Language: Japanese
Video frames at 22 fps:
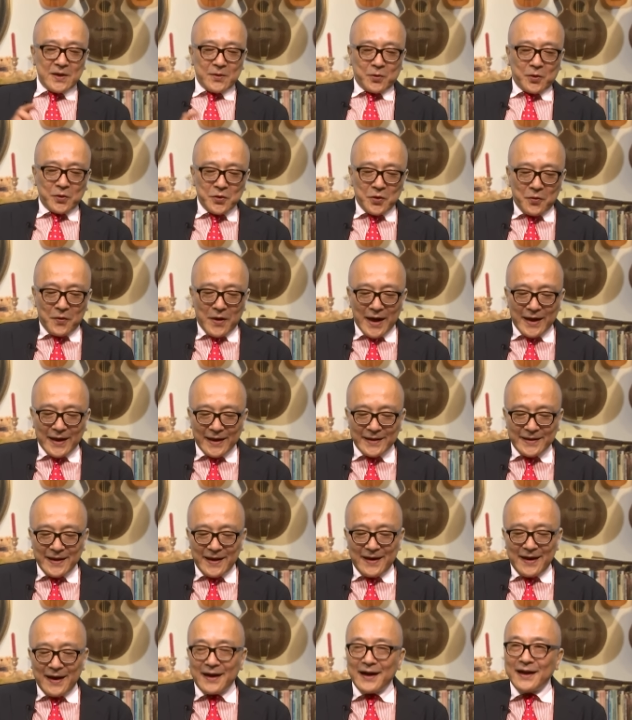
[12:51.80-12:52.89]
はこの若
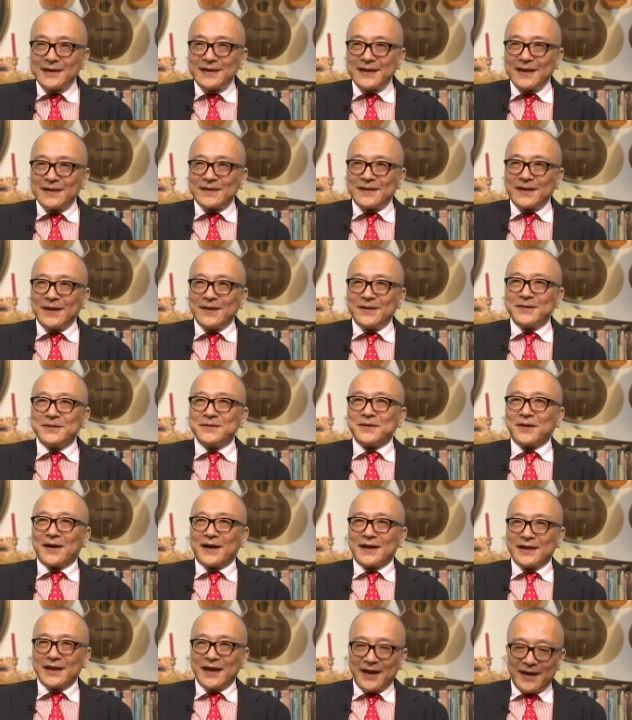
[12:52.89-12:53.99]
手画家展っていうの
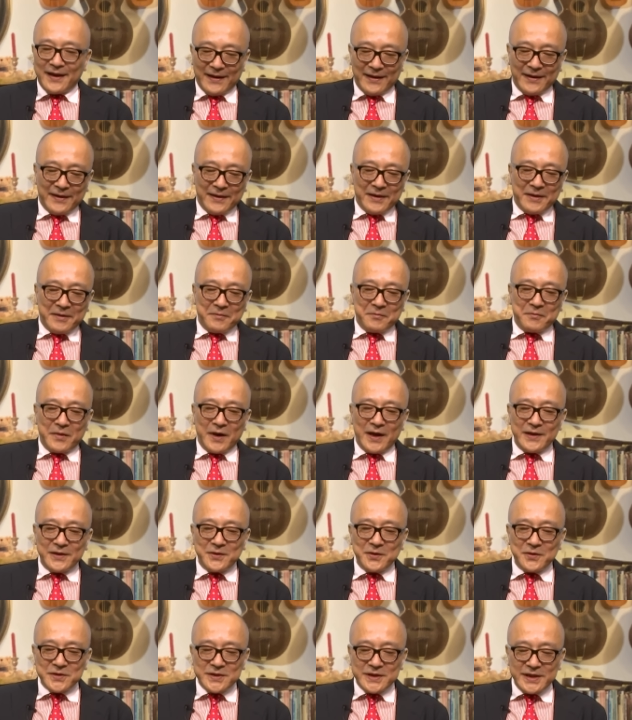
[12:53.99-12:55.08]
がね
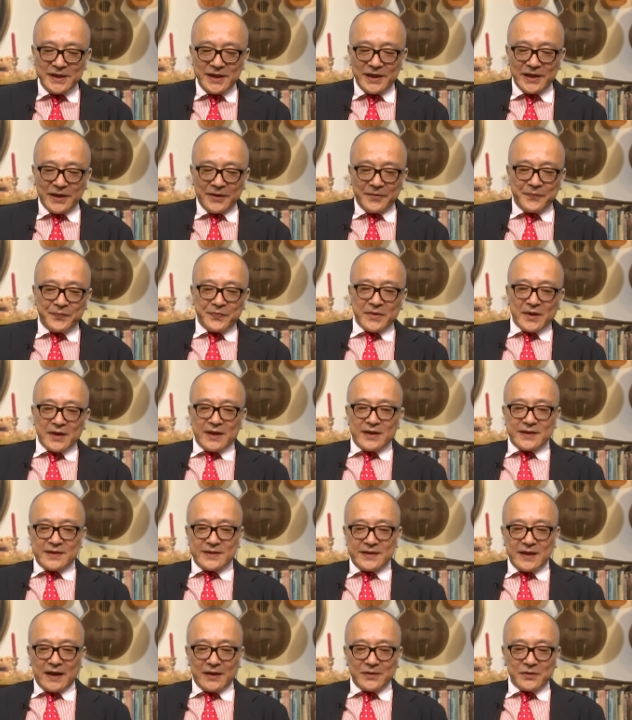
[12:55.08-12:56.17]
毎年
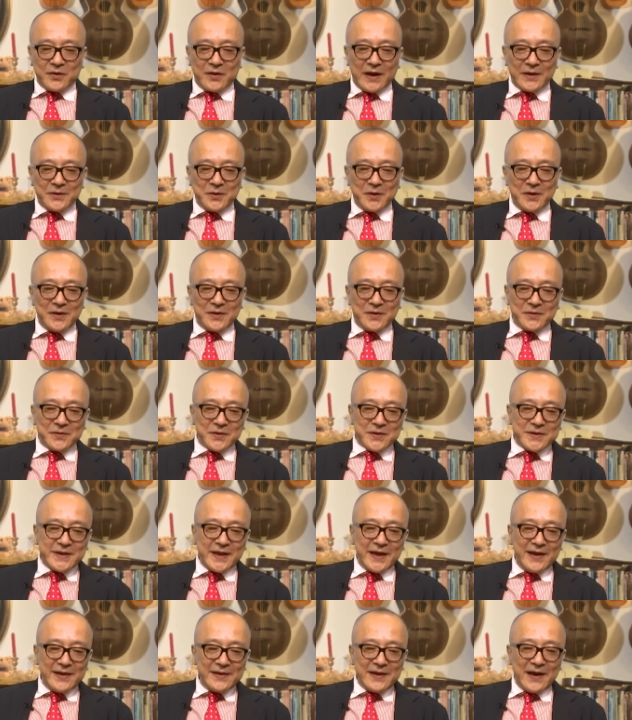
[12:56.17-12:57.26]
あのカトリックの
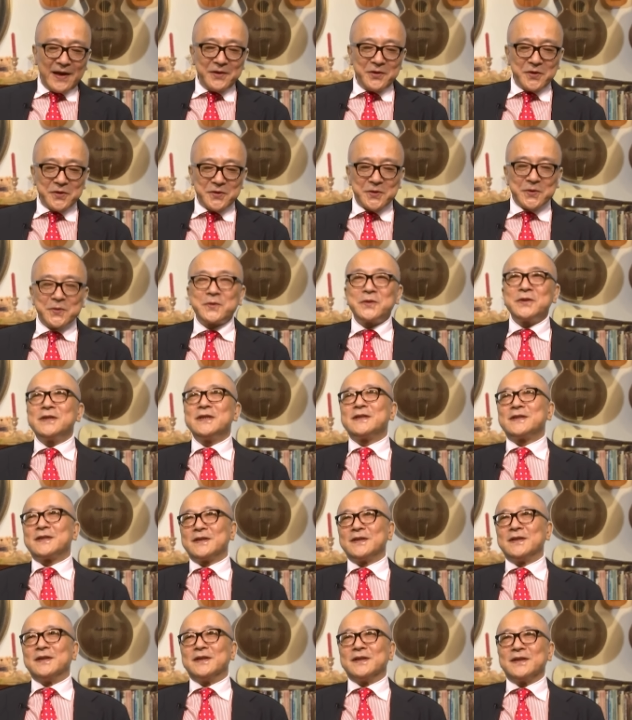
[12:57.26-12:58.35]
生体の祝
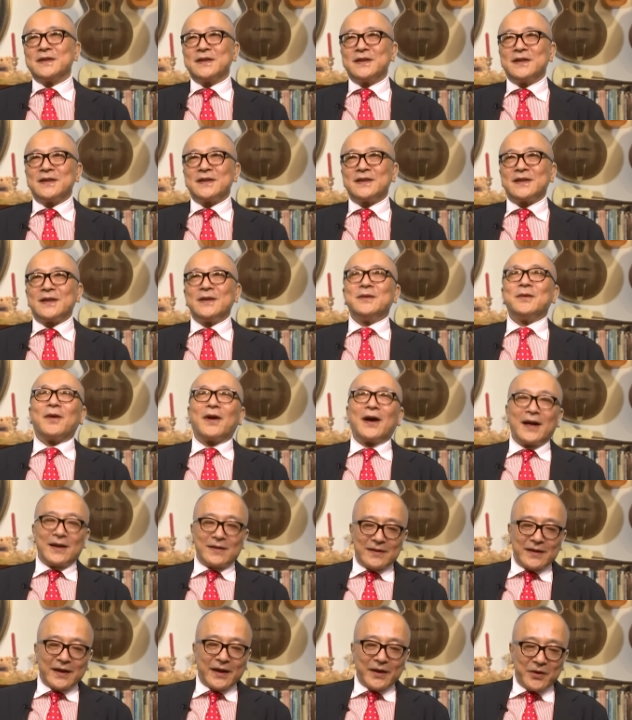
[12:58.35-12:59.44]
日っていうのがあ
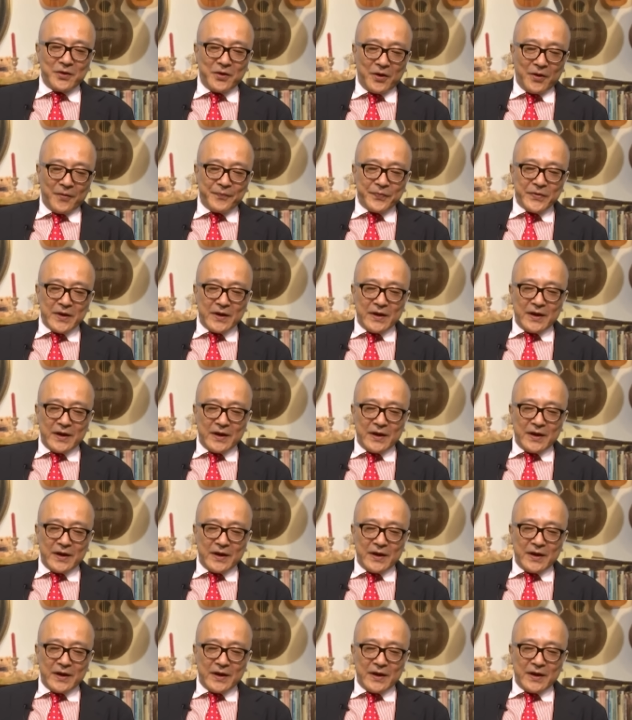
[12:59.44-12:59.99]
るんだけど、う